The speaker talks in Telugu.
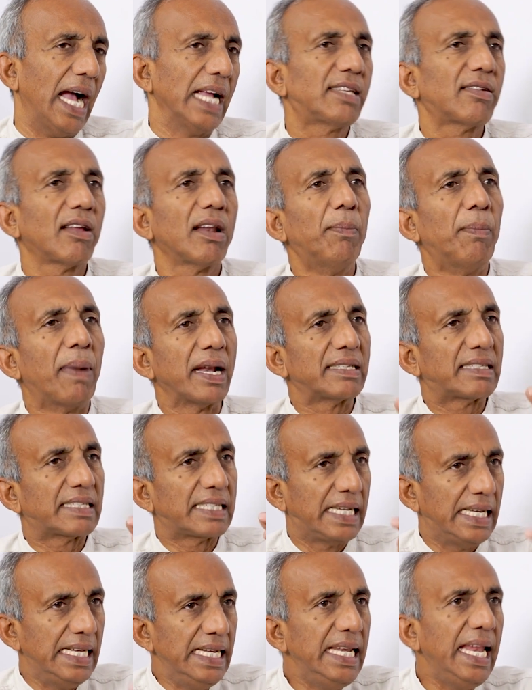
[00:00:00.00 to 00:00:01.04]
యాక్చువల్గా మన
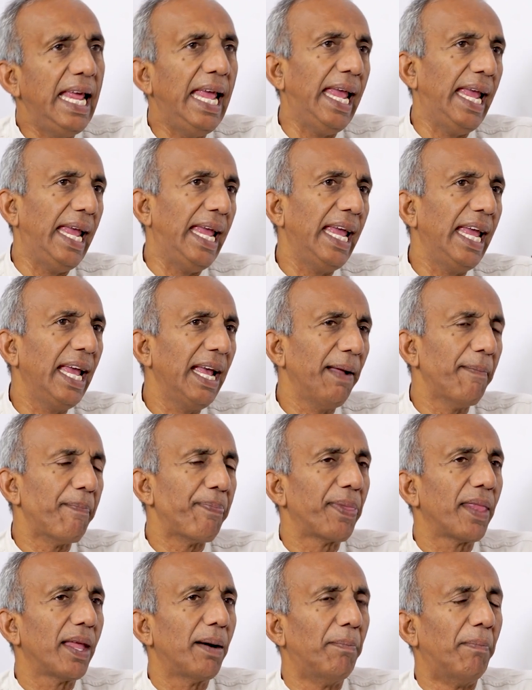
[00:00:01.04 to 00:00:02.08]
స్కిన్నే
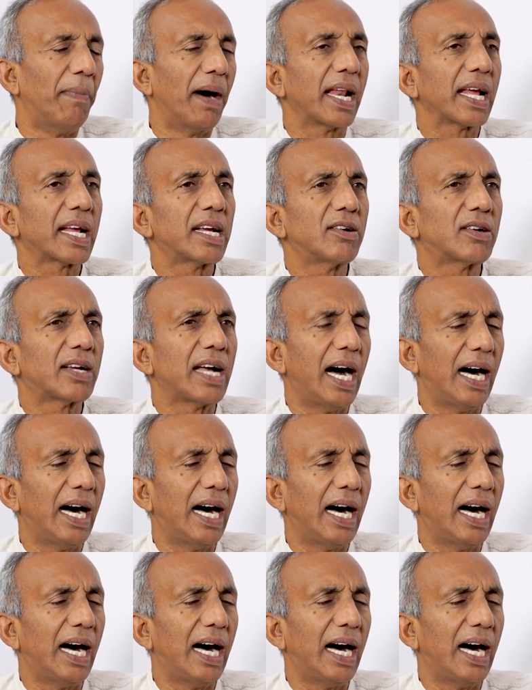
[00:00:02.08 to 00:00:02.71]
మనకు